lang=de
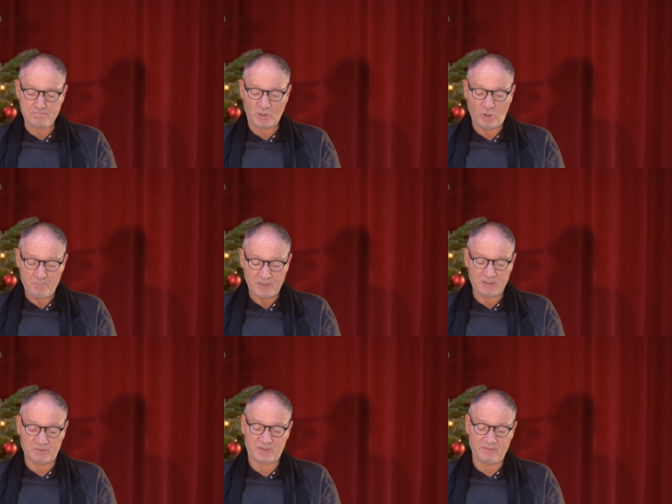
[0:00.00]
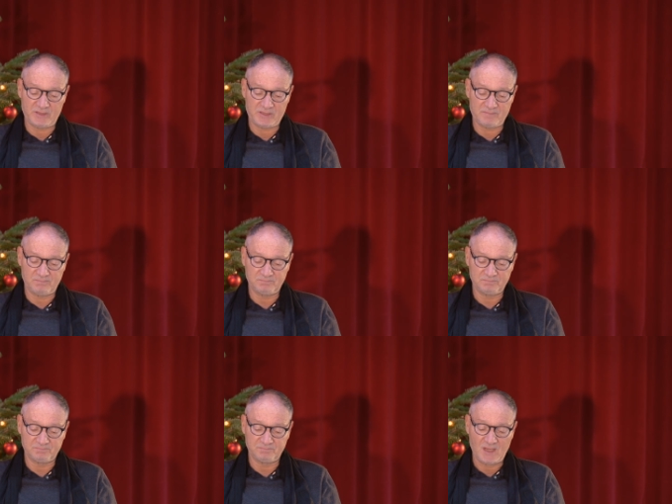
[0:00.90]
Kompagnons gewesen.
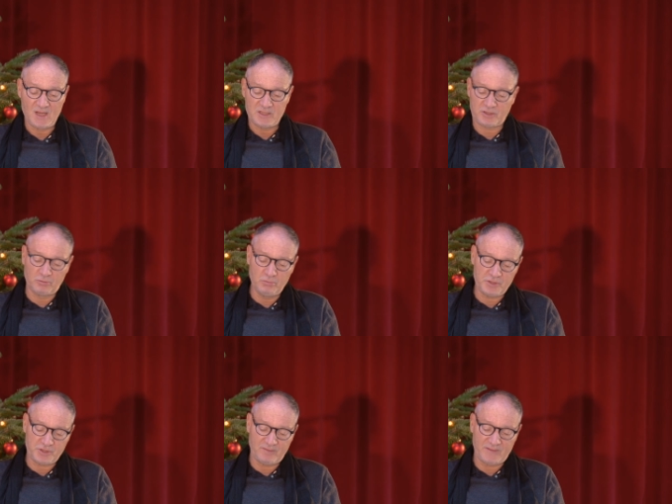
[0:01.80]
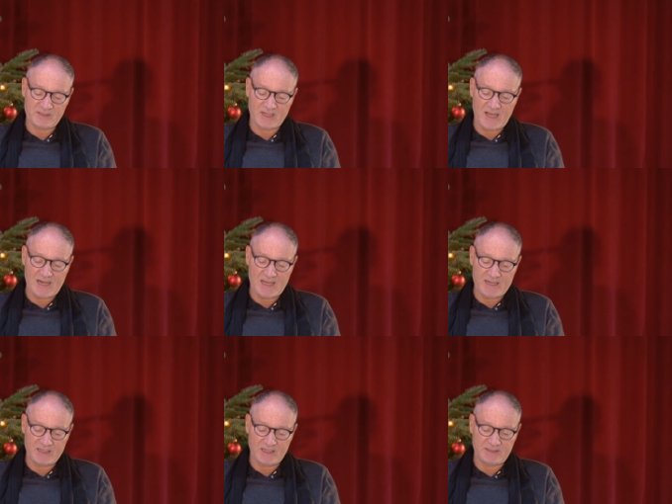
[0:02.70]
Scrooge war sein
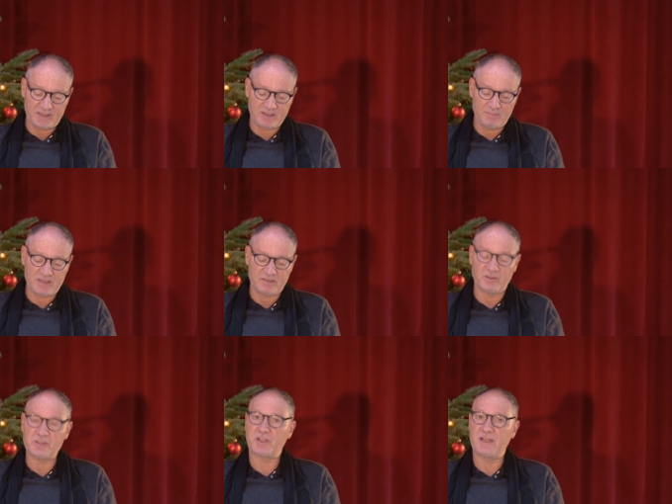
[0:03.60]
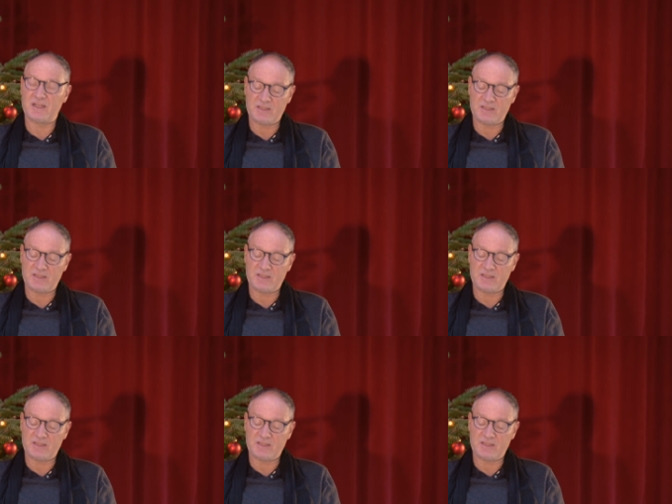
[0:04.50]
alleiniger Testamentsvollstrecker,